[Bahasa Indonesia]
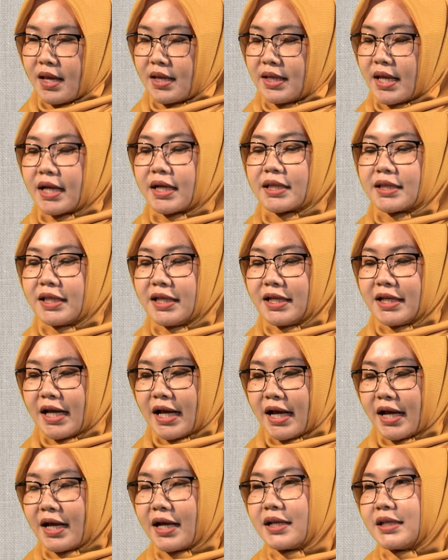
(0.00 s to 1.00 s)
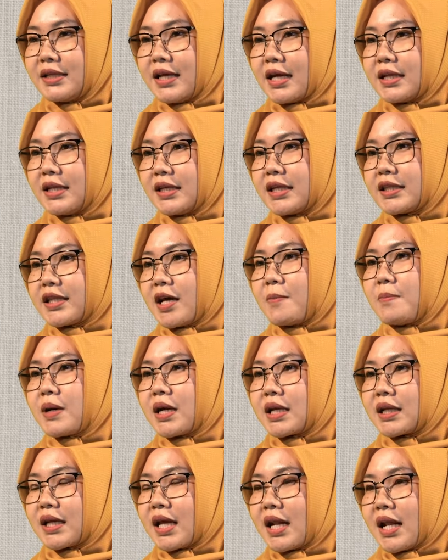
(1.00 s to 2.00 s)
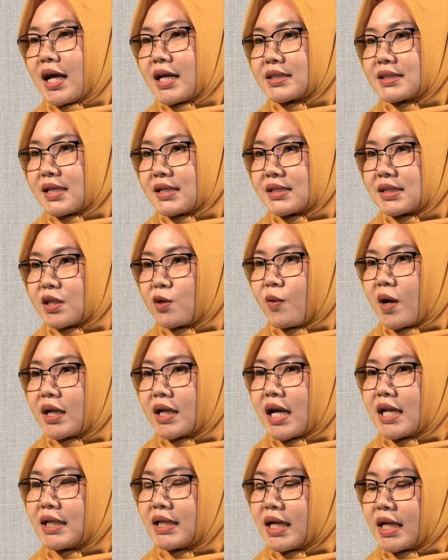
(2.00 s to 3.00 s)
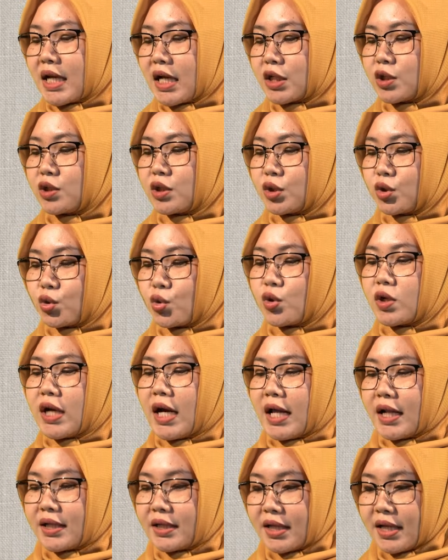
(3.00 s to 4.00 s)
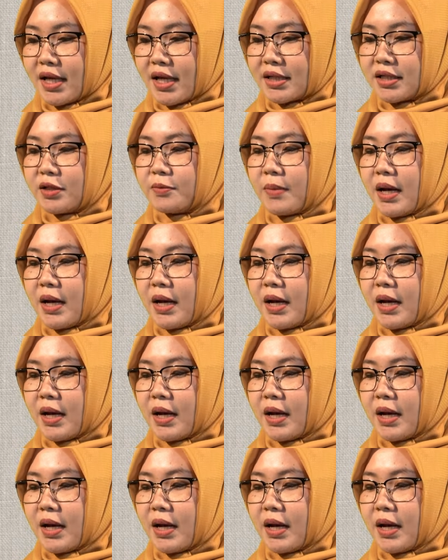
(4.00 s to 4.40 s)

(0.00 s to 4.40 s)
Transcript: Yang ketiga, yakni kita mengenal asas kewarganegaraan tunggal, di